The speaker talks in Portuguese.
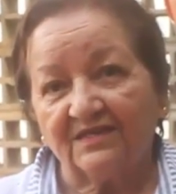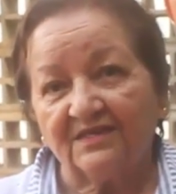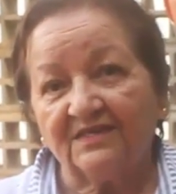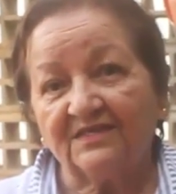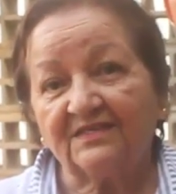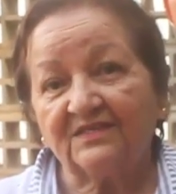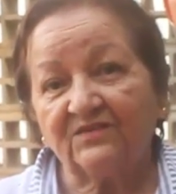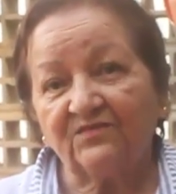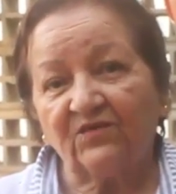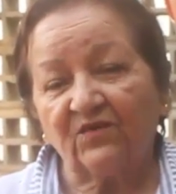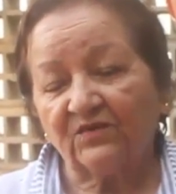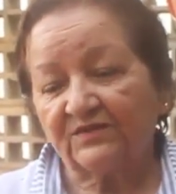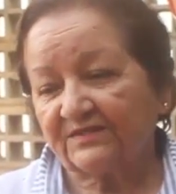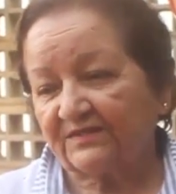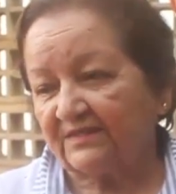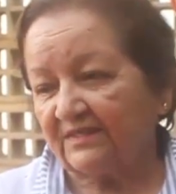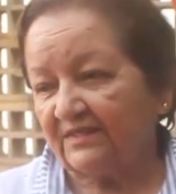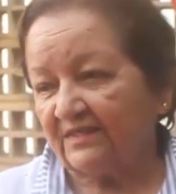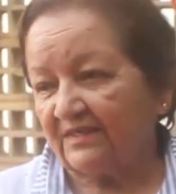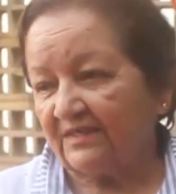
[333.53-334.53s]
E se
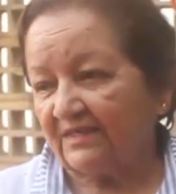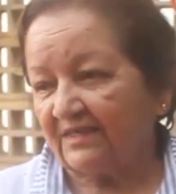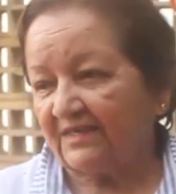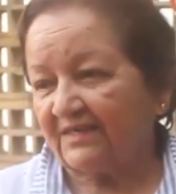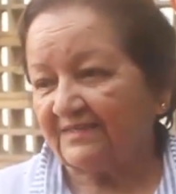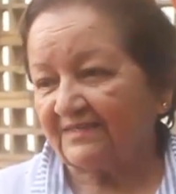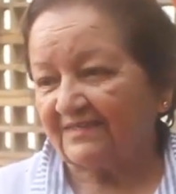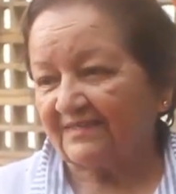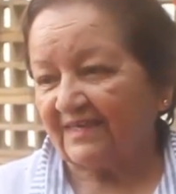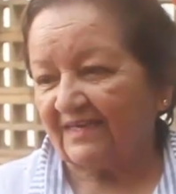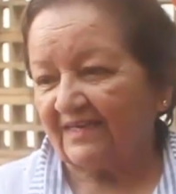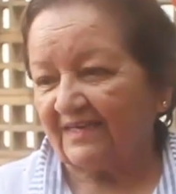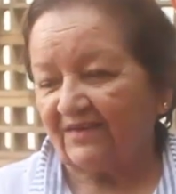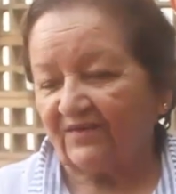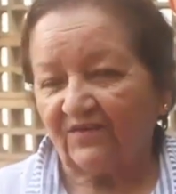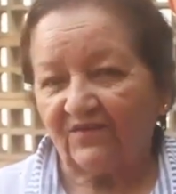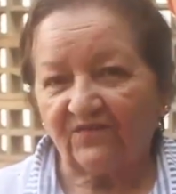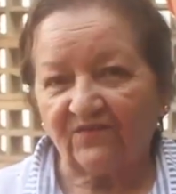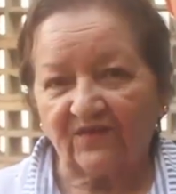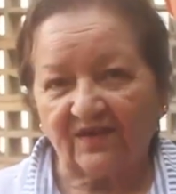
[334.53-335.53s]
você
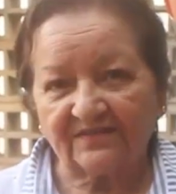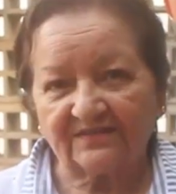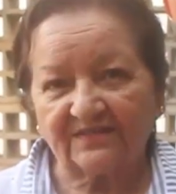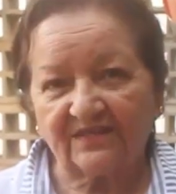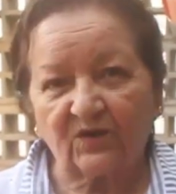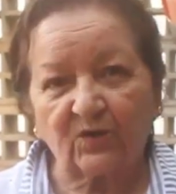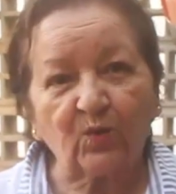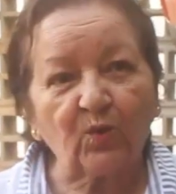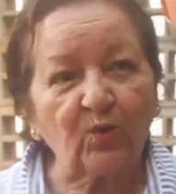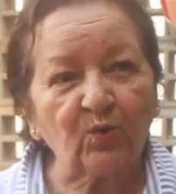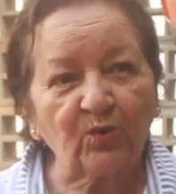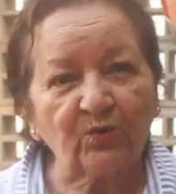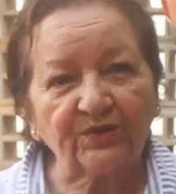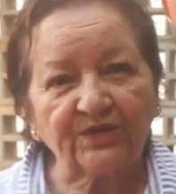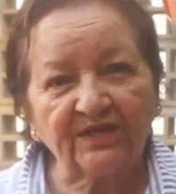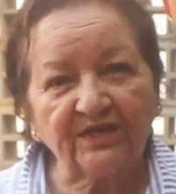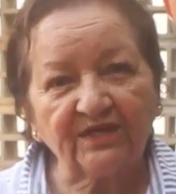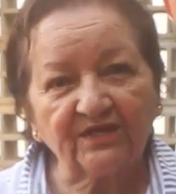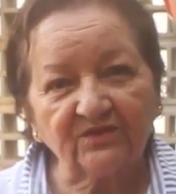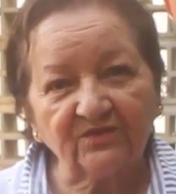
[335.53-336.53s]
quiser fazer
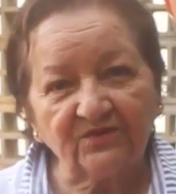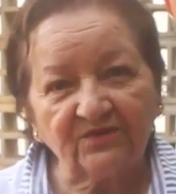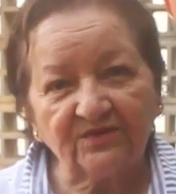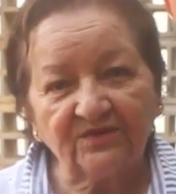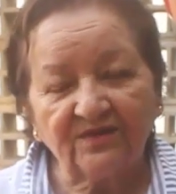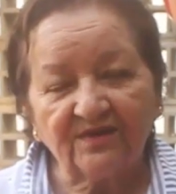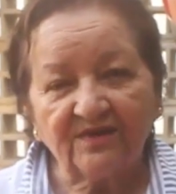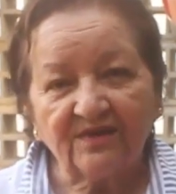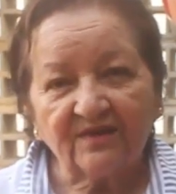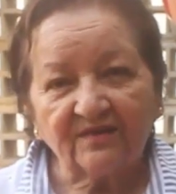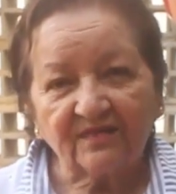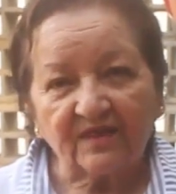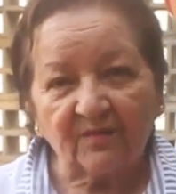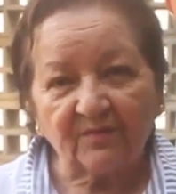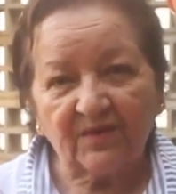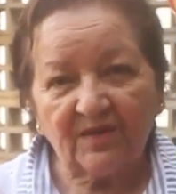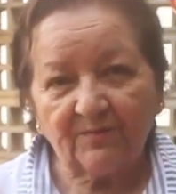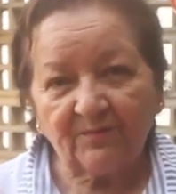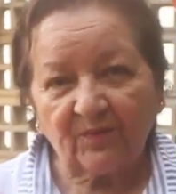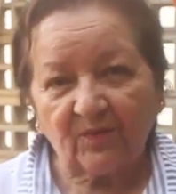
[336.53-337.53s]
colorido,
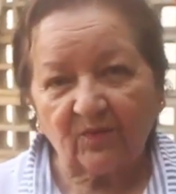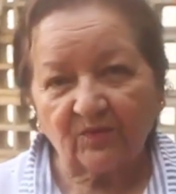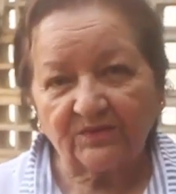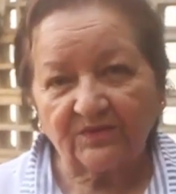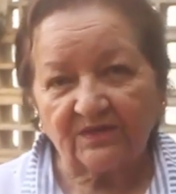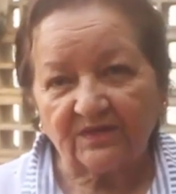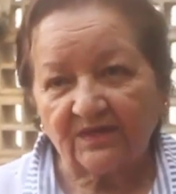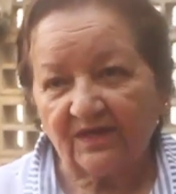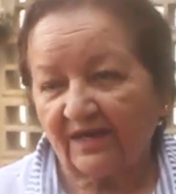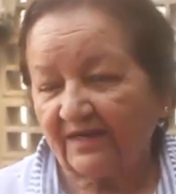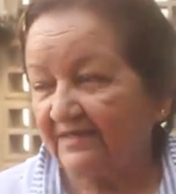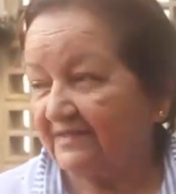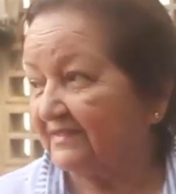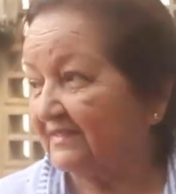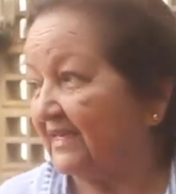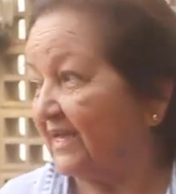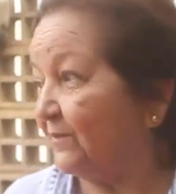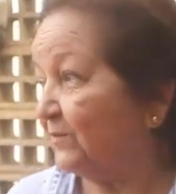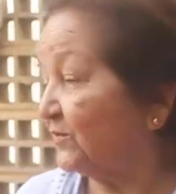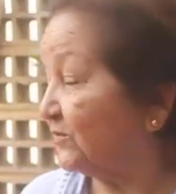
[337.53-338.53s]
também pode. A
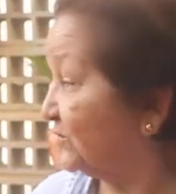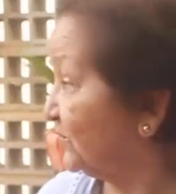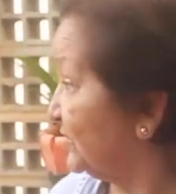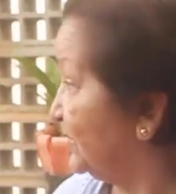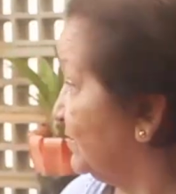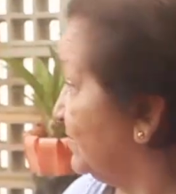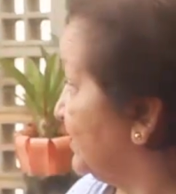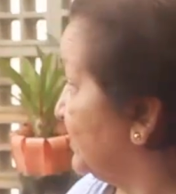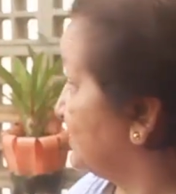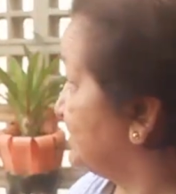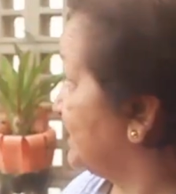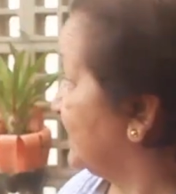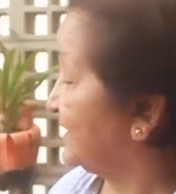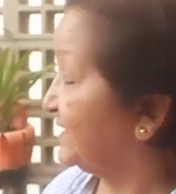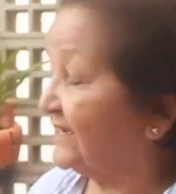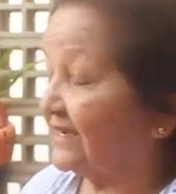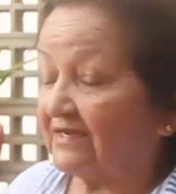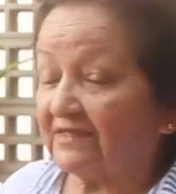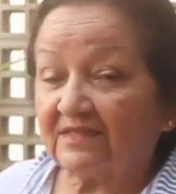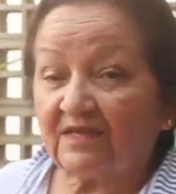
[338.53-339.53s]
exemplo dos meus
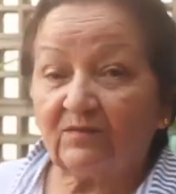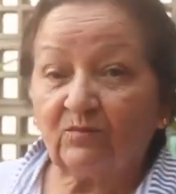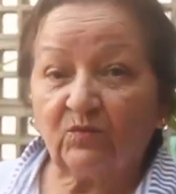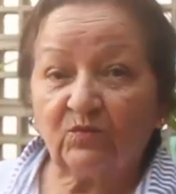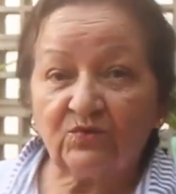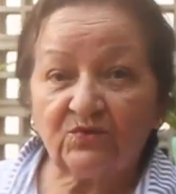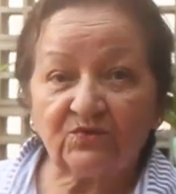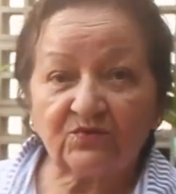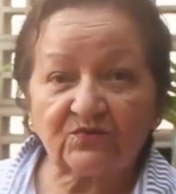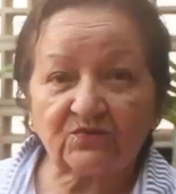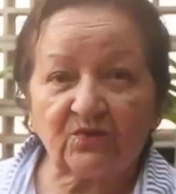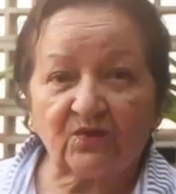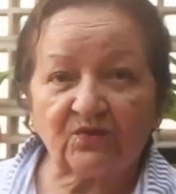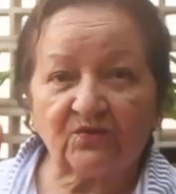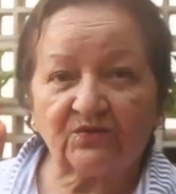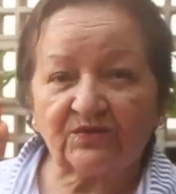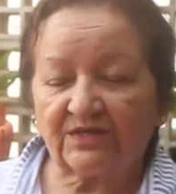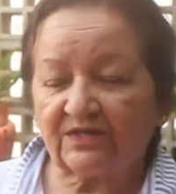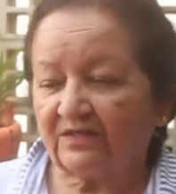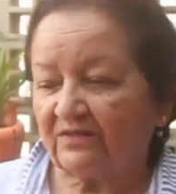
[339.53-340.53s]
aqui, que tem muitos
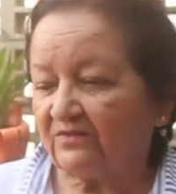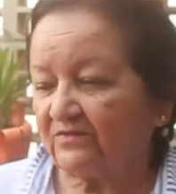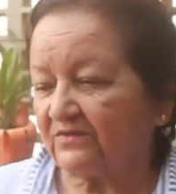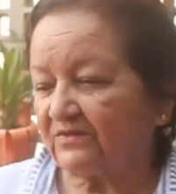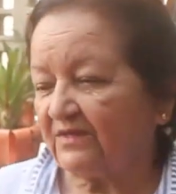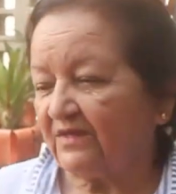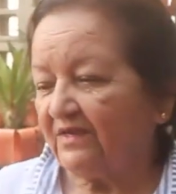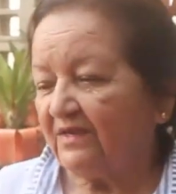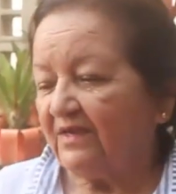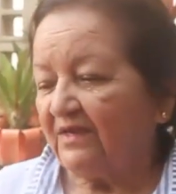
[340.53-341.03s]
coloridos.